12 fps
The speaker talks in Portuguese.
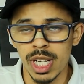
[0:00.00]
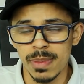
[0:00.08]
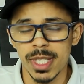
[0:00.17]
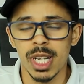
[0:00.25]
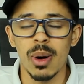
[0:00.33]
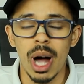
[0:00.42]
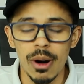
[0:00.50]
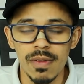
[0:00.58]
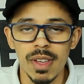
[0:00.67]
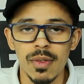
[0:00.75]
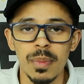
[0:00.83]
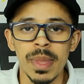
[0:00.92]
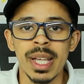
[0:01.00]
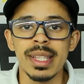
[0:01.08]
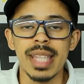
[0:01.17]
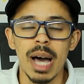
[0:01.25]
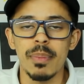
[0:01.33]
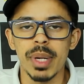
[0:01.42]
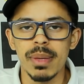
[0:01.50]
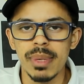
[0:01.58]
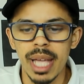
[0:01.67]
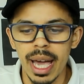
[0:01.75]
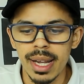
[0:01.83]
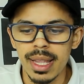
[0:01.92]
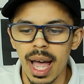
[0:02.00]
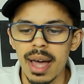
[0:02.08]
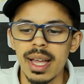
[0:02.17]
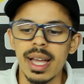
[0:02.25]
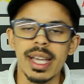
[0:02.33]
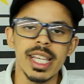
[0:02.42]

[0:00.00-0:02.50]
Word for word: transmissão ao vivo da Premier, tá?